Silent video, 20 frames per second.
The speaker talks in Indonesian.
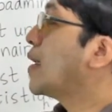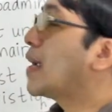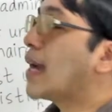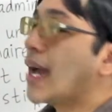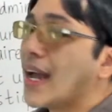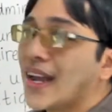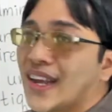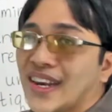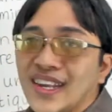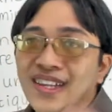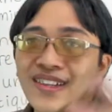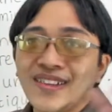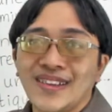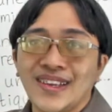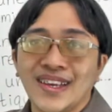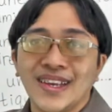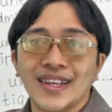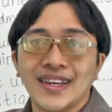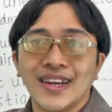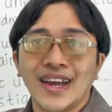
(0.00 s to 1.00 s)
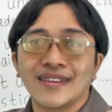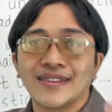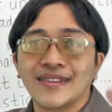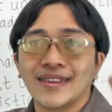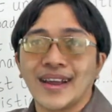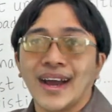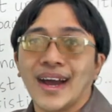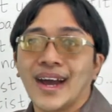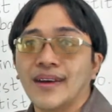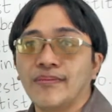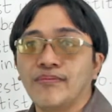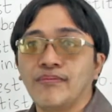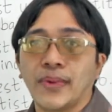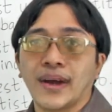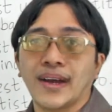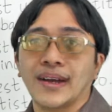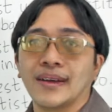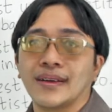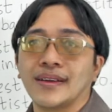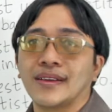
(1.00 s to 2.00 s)
nggak rinci dansa
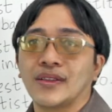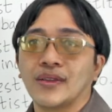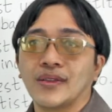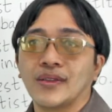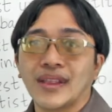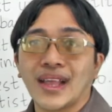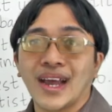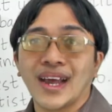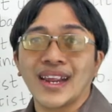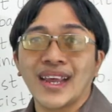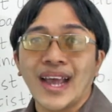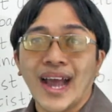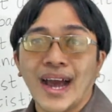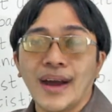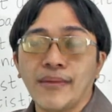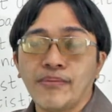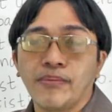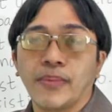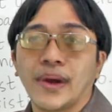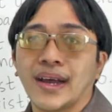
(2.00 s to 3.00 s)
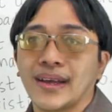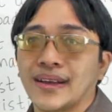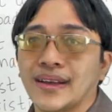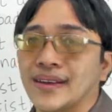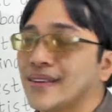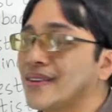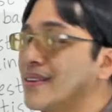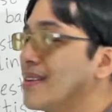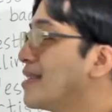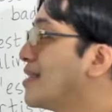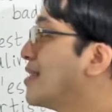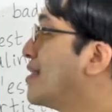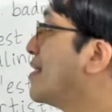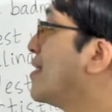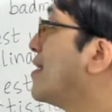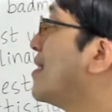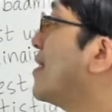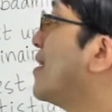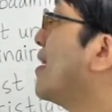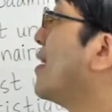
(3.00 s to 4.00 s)
apa, gitu, tari apa.
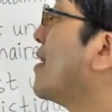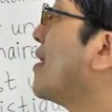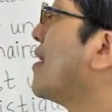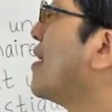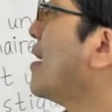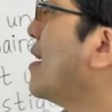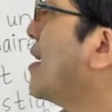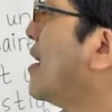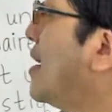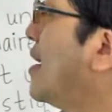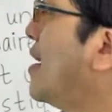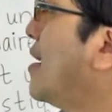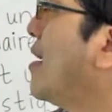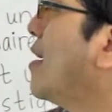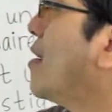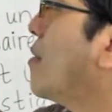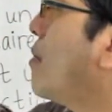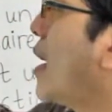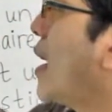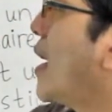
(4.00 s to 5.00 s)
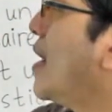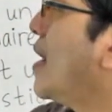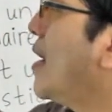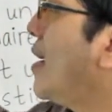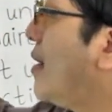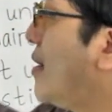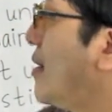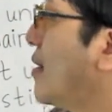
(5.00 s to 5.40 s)
Jadi pakainya